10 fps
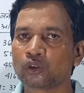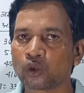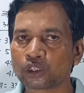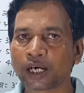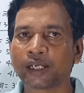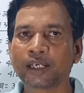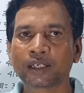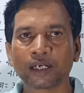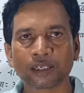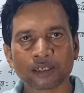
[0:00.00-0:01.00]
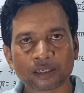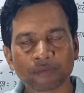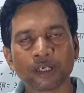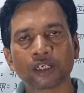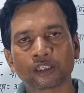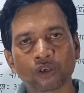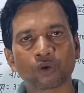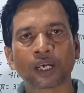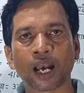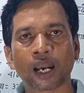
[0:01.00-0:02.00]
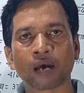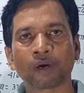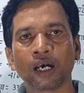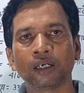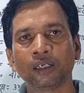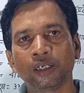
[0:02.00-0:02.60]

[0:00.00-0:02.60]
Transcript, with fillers: जो छठे चरण की सभी रिक्तियों के अलावा